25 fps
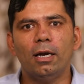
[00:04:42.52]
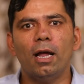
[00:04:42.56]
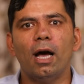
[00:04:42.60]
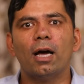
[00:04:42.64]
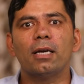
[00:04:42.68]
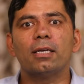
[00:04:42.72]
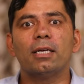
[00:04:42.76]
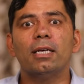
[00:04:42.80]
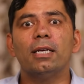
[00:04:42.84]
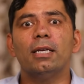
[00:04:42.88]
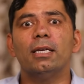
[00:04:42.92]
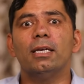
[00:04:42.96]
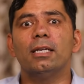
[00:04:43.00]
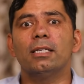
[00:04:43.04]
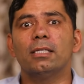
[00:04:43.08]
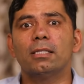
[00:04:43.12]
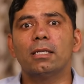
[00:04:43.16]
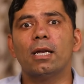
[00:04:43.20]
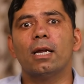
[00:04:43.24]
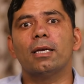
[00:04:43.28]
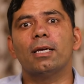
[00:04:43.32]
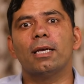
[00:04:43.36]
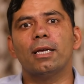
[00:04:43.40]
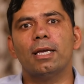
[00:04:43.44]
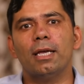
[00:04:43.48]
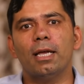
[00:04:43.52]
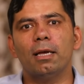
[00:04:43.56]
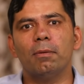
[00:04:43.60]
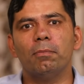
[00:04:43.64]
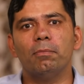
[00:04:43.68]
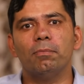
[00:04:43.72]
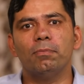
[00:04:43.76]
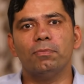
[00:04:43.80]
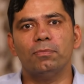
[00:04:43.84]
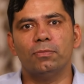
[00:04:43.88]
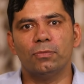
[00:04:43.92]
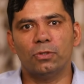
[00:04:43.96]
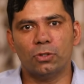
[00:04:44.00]
ना कि इस तरह की
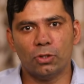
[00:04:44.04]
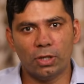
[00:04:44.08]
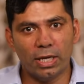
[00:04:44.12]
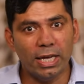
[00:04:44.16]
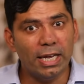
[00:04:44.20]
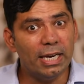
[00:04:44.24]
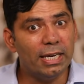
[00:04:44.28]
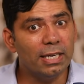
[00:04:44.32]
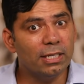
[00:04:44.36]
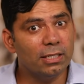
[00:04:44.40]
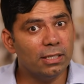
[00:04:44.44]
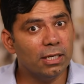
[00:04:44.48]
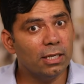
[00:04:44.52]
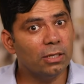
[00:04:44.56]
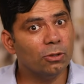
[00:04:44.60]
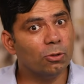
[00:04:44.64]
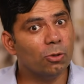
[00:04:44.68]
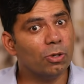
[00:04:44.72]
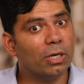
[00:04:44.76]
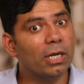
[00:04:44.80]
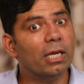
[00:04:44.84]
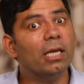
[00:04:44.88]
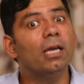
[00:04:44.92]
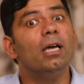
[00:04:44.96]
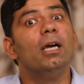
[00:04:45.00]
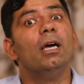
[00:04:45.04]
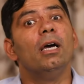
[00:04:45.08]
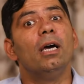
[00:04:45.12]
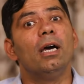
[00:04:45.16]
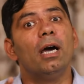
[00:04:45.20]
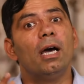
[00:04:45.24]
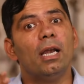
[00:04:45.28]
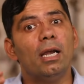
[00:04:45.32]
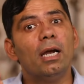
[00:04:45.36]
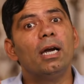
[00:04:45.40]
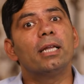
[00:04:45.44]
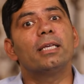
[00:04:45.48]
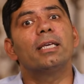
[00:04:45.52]
गेम्स खेलनी चाहिए जो कि
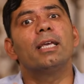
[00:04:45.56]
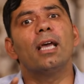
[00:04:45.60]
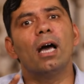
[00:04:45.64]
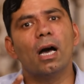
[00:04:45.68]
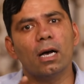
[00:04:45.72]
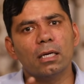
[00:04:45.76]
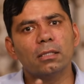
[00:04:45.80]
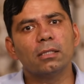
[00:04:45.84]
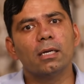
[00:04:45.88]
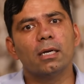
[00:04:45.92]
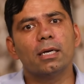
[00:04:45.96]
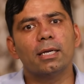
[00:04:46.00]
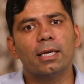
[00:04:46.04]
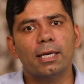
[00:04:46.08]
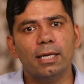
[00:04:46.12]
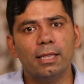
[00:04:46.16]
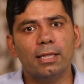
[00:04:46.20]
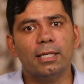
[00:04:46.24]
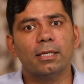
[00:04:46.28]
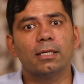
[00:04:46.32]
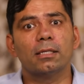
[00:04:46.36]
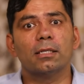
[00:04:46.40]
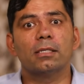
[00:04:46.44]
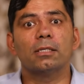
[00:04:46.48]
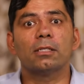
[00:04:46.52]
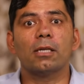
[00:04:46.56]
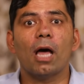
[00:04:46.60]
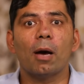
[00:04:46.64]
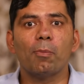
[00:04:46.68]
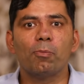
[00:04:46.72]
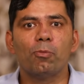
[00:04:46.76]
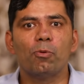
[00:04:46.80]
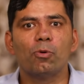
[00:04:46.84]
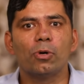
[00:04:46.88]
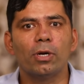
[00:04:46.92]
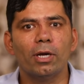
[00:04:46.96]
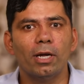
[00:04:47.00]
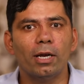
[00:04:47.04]
लड़कियां अक्सर खेलती हैं जैसे
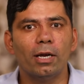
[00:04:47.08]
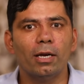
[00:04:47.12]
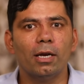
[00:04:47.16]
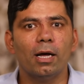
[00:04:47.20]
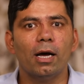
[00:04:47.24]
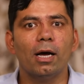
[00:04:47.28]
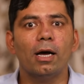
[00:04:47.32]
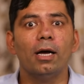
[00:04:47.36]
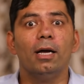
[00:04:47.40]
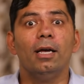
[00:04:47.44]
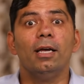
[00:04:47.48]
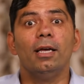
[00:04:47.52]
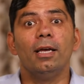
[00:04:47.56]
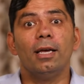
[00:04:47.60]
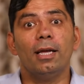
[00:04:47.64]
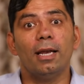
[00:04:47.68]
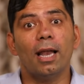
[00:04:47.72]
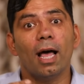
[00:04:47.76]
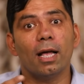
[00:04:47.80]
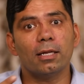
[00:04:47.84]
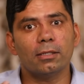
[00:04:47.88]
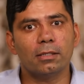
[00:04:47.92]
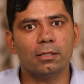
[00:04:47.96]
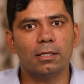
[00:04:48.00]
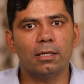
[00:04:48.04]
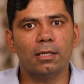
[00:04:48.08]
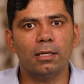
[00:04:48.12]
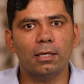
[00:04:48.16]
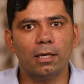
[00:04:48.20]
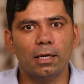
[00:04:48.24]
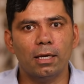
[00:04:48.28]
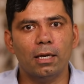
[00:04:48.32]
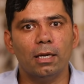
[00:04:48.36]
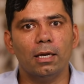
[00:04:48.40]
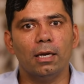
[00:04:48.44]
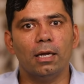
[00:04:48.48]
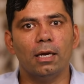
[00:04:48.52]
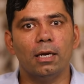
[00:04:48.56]
स्टापू खेलना इलास्टिक
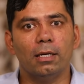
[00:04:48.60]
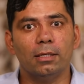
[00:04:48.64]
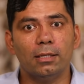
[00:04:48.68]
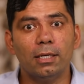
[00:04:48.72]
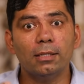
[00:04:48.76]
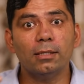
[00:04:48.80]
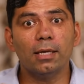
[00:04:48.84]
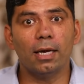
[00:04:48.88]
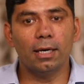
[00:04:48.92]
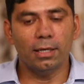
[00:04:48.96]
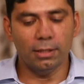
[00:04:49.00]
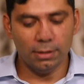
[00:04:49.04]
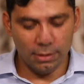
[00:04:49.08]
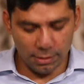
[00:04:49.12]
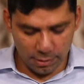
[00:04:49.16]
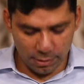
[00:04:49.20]
खेलना ये सारी